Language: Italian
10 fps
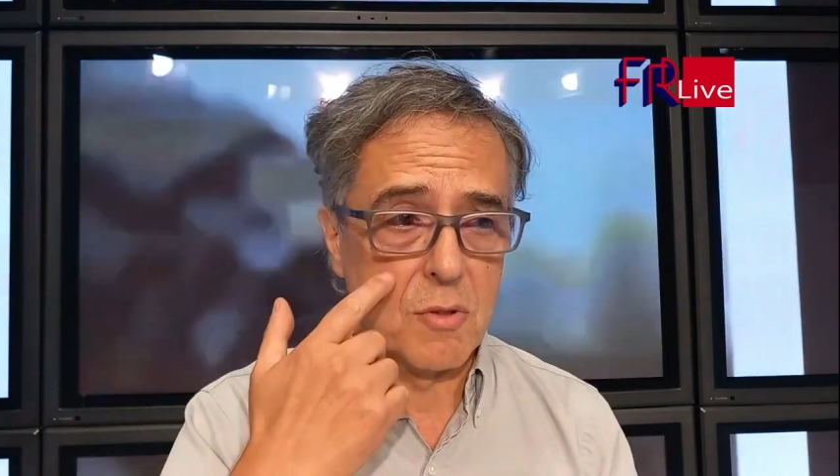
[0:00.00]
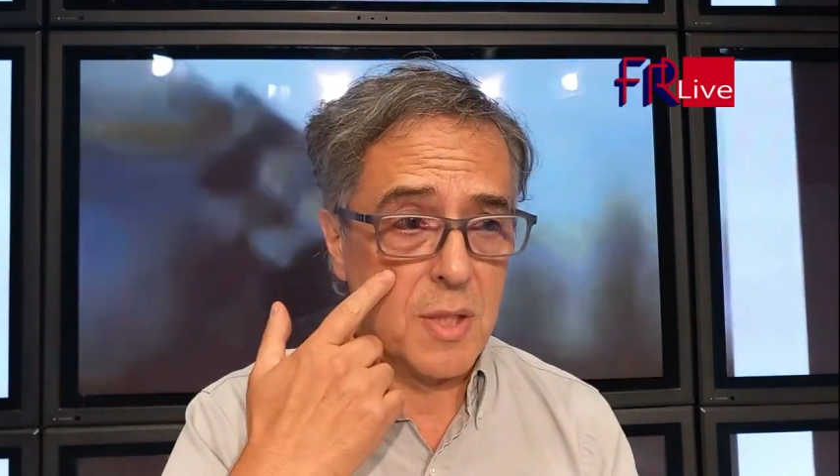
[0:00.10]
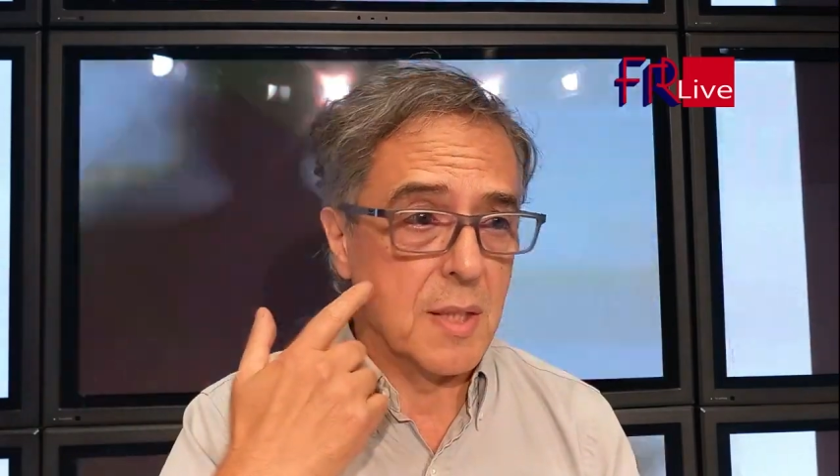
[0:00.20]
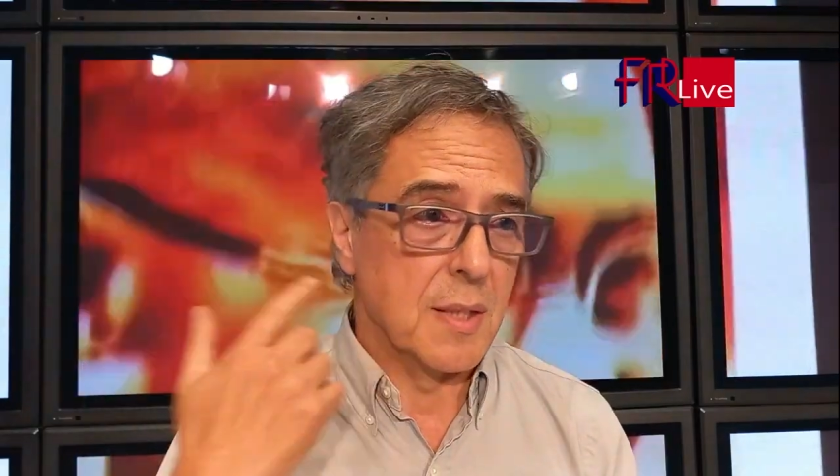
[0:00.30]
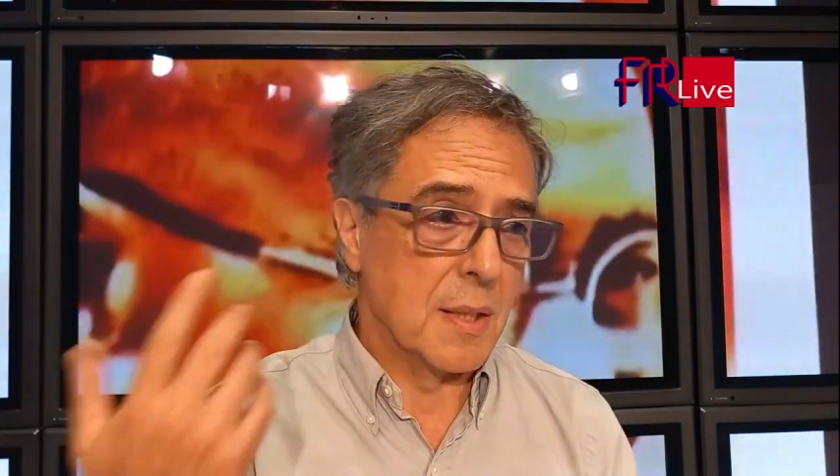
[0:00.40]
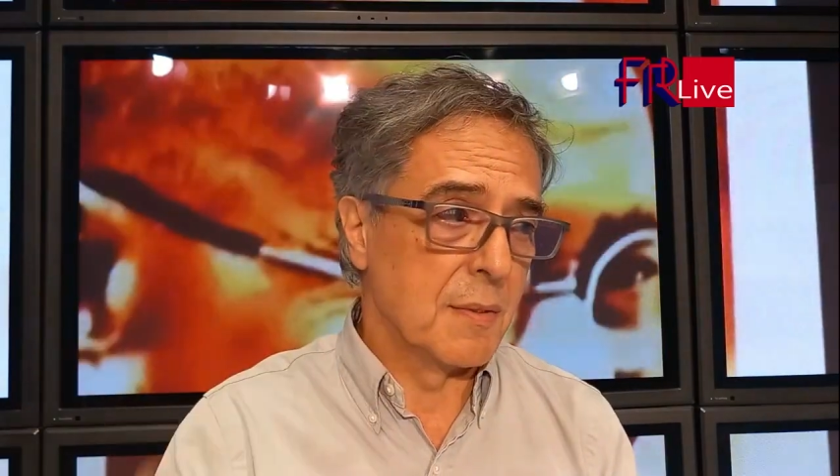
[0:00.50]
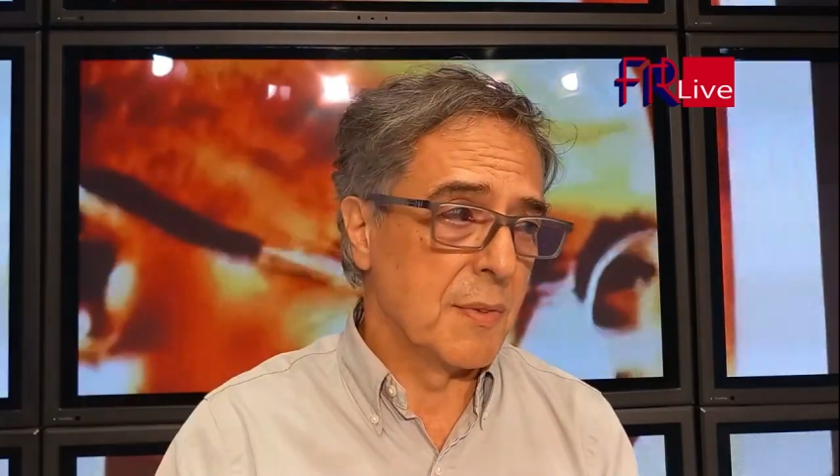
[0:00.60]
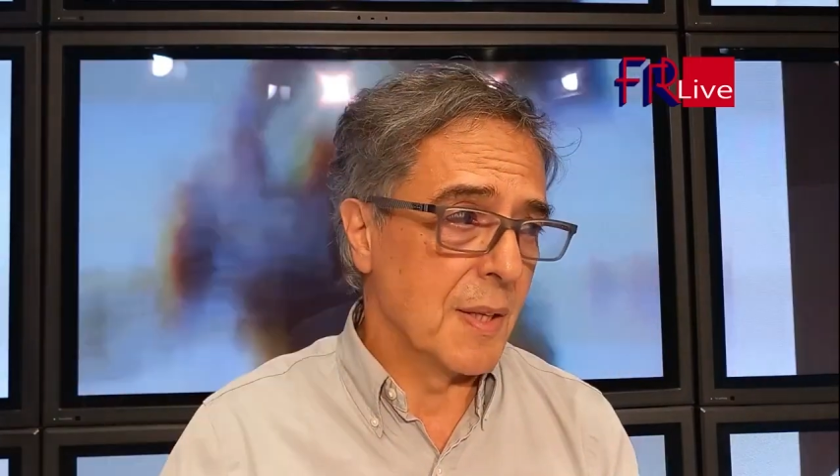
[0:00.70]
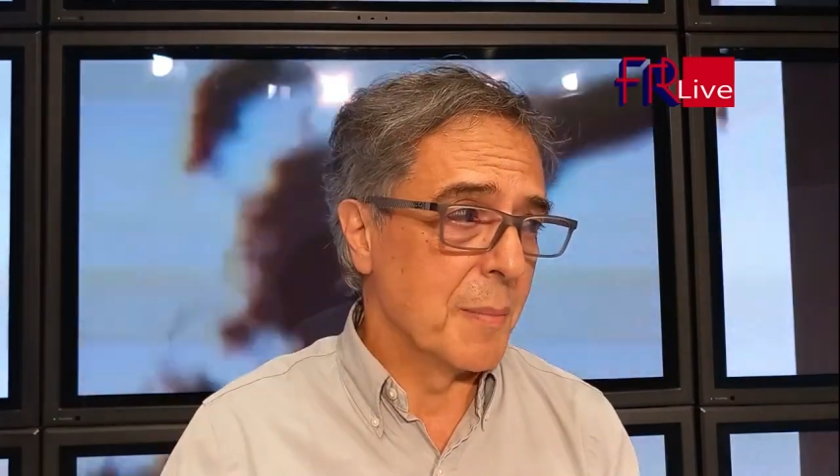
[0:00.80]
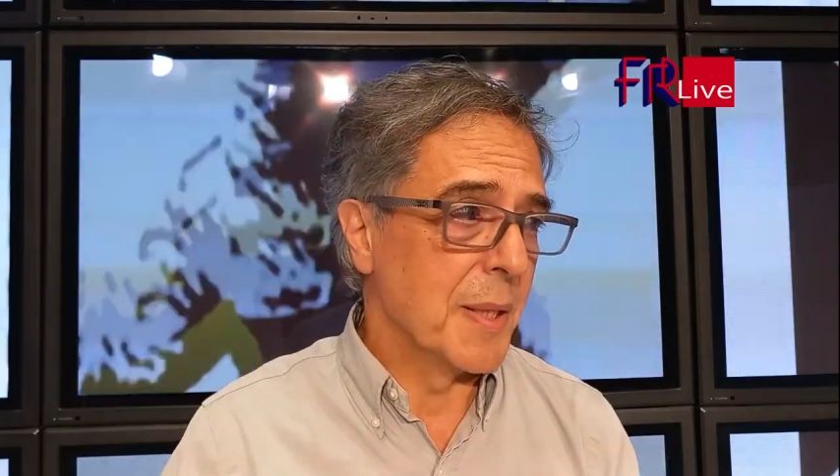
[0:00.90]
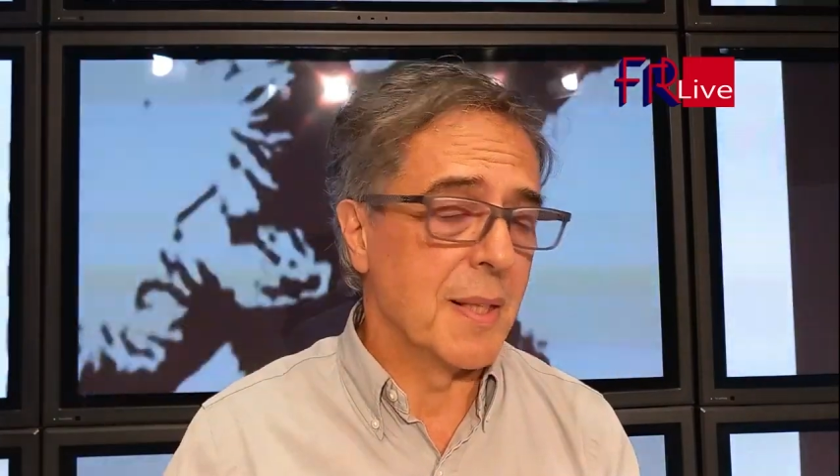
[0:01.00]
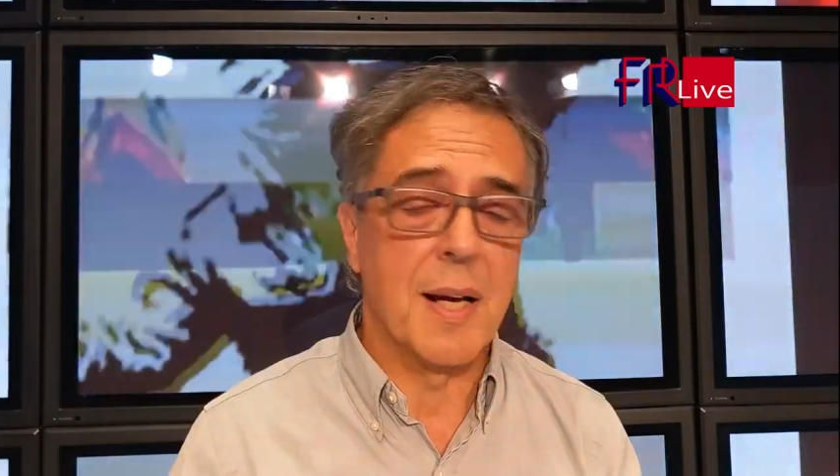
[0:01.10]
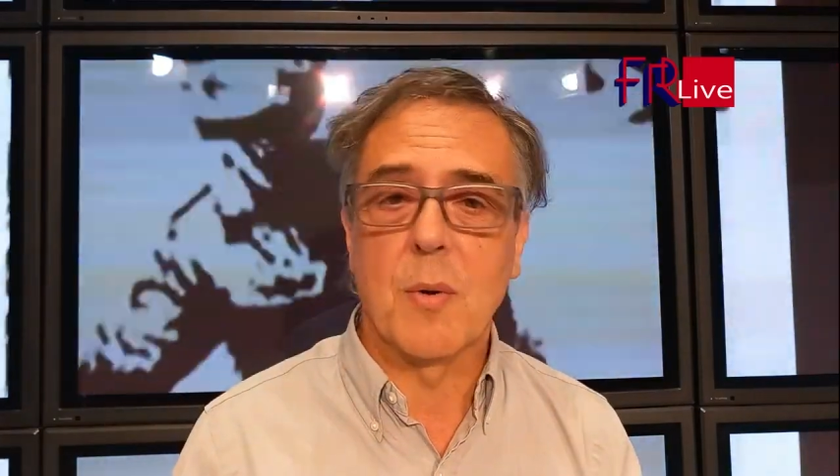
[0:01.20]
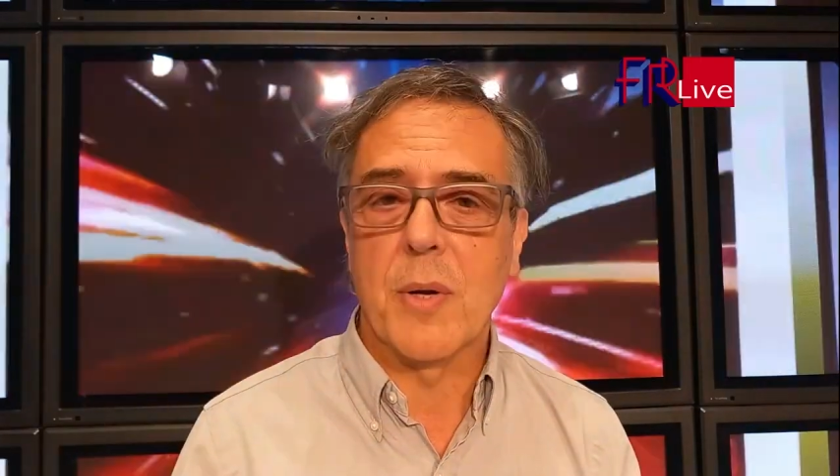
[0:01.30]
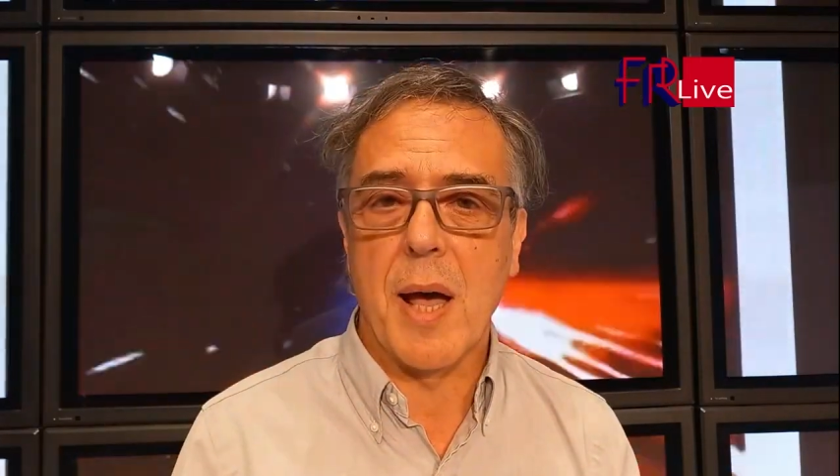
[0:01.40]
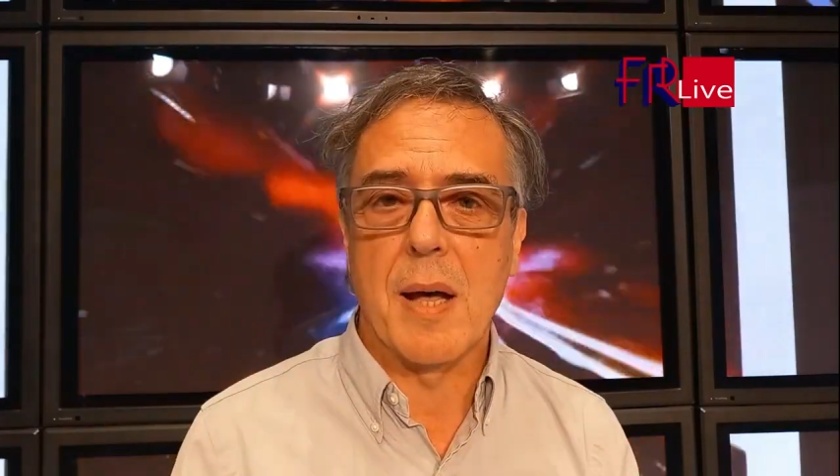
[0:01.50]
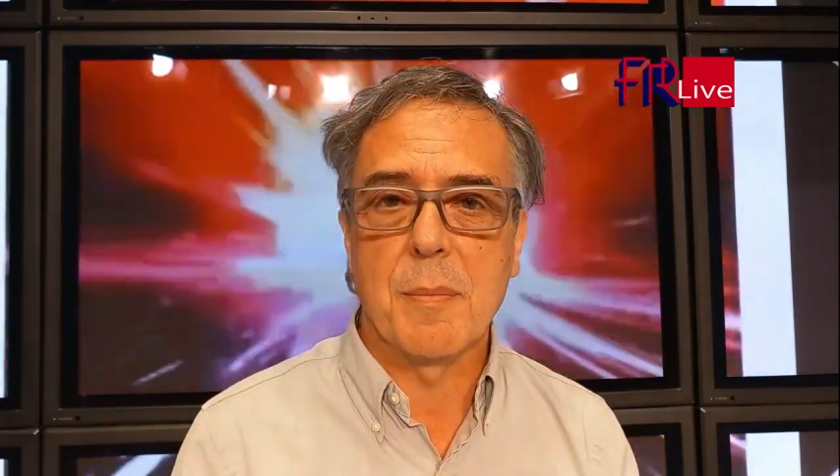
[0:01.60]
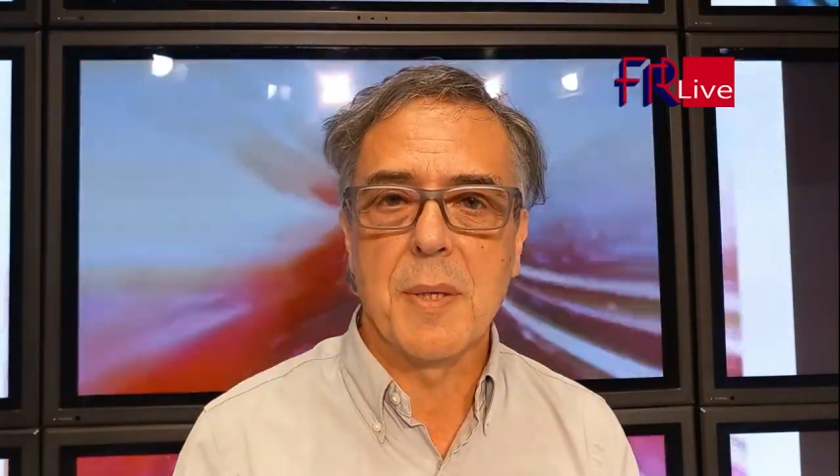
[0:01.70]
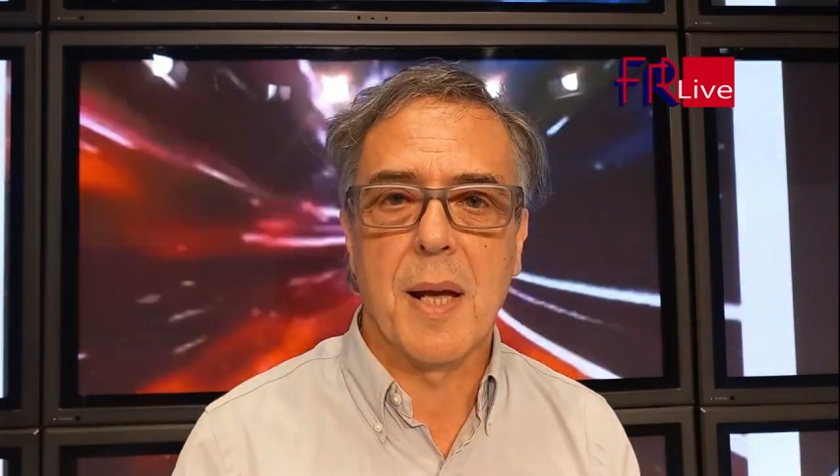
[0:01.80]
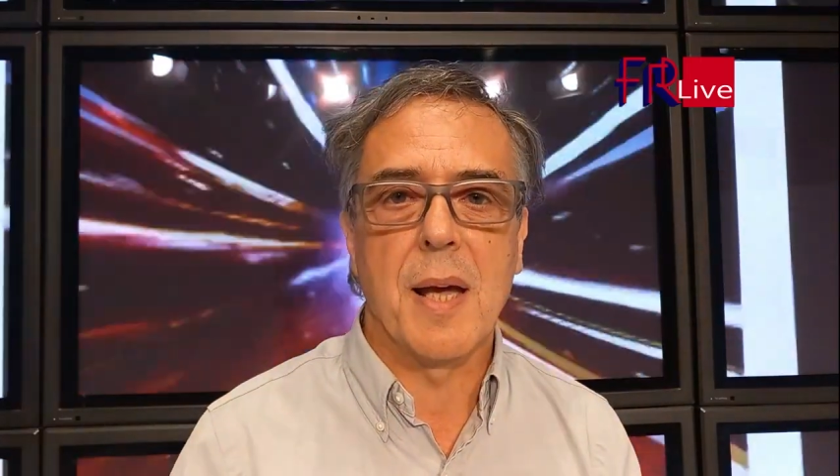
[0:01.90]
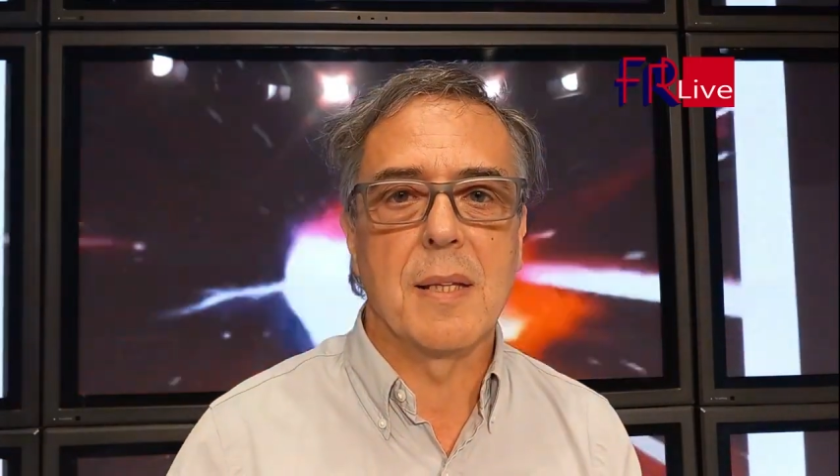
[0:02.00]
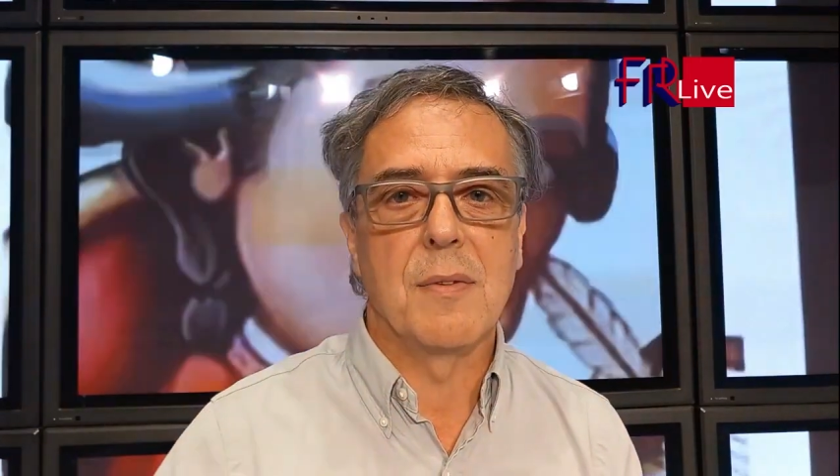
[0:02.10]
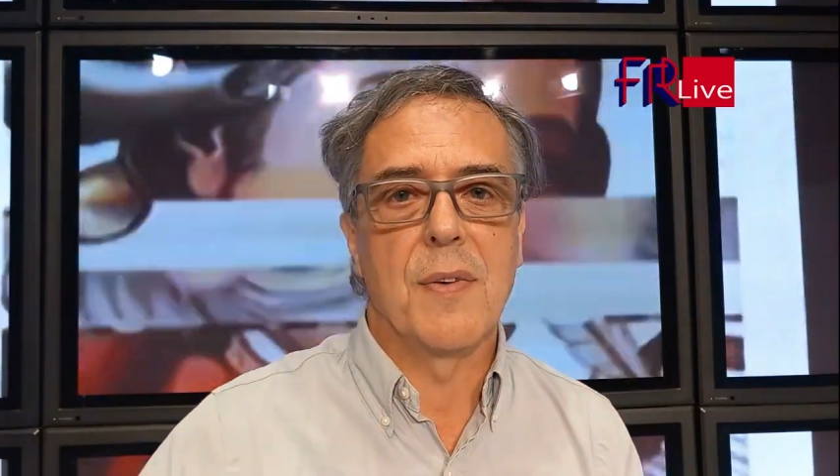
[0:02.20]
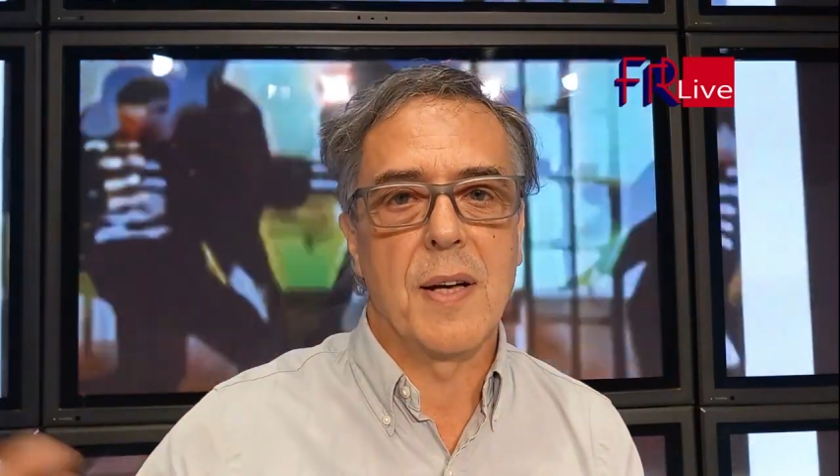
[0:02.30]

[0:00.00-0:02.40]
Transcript: di finalmente laurearmi e di